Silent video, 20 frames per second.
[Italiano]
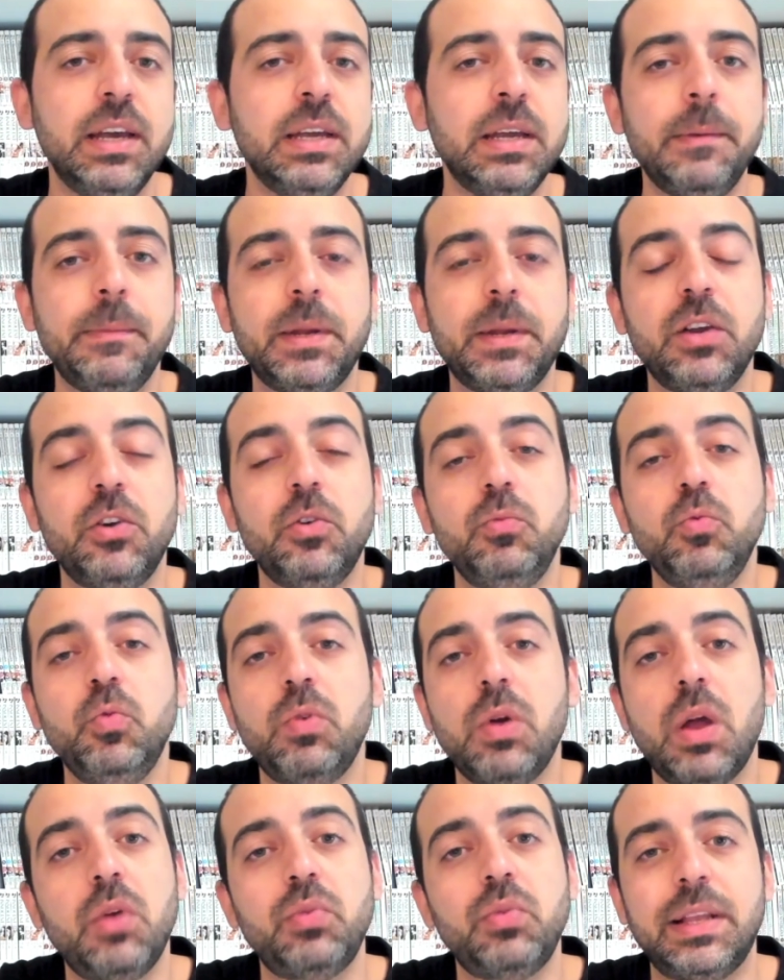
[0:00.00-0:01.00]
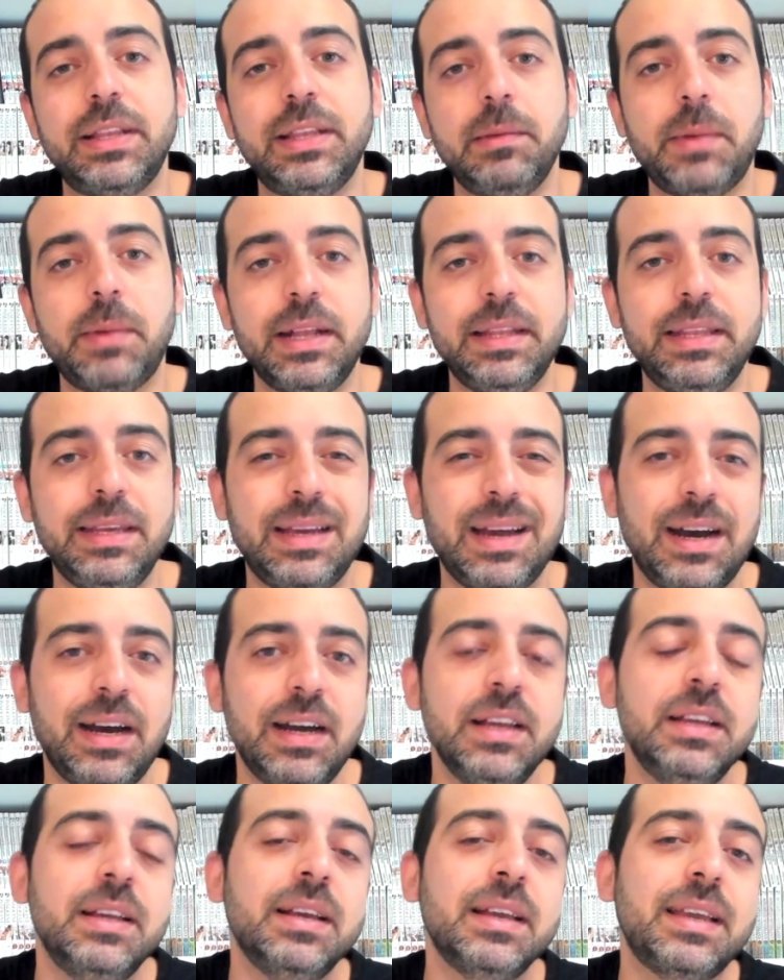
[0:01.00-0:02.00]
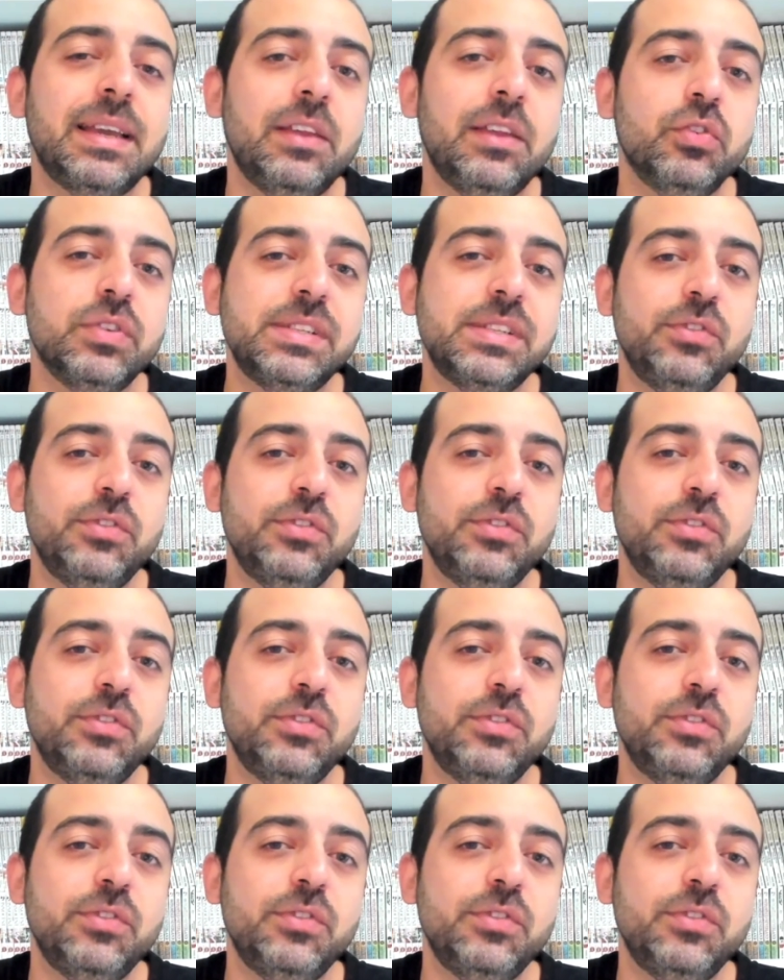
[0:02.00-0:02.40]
perché comunque è una tematica che non,